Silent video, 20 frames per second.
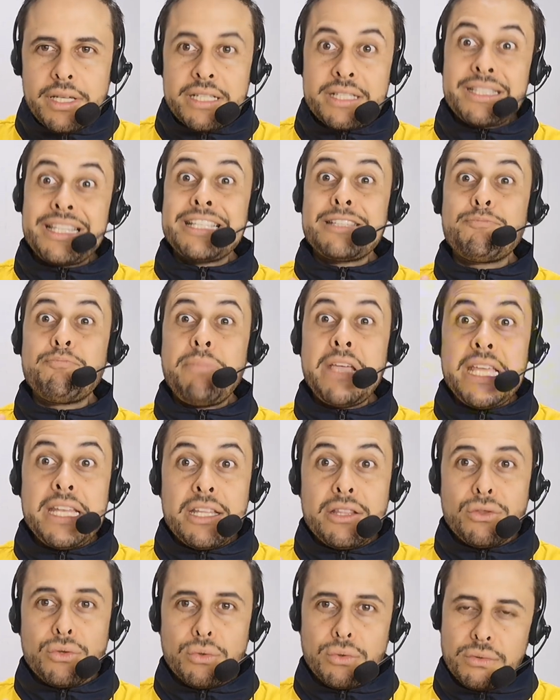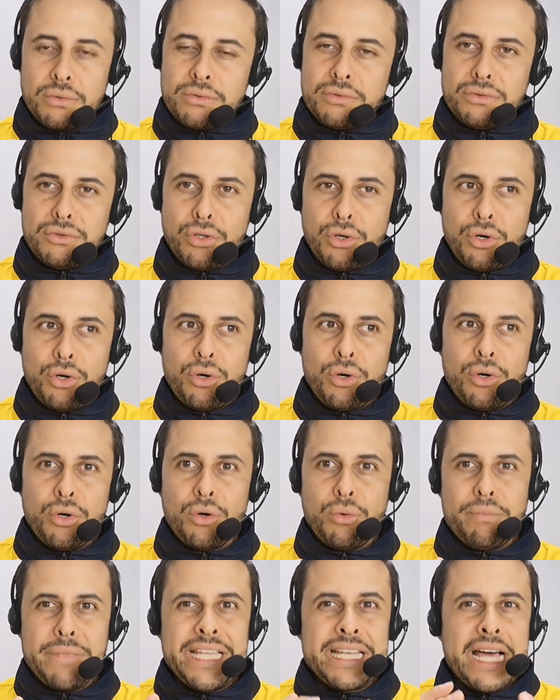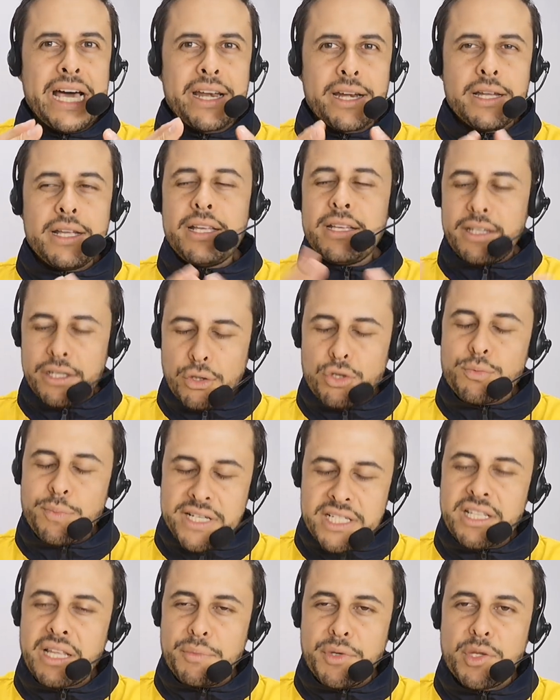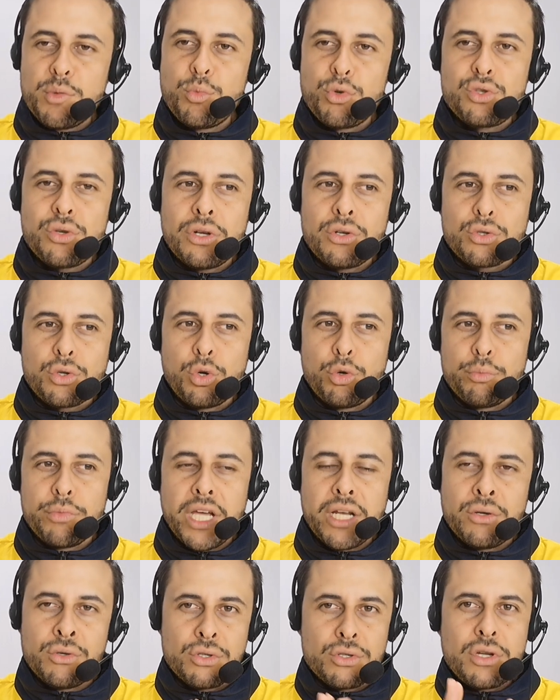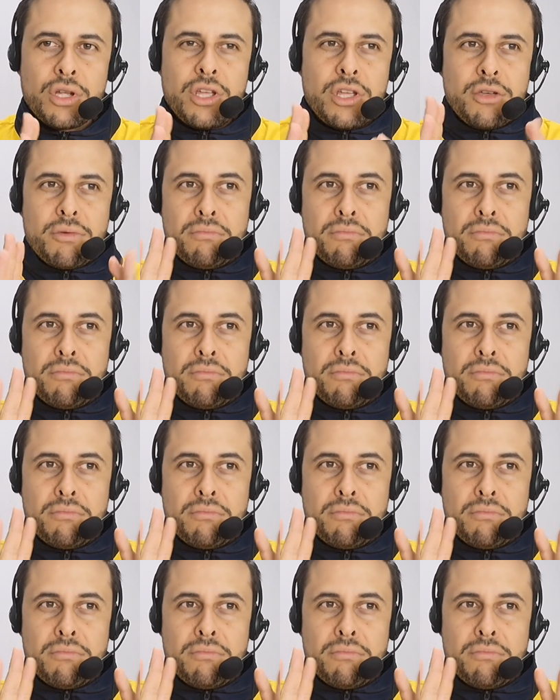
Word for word: este espíritu, no mirar, que nos pasa también mucho a los colombianos.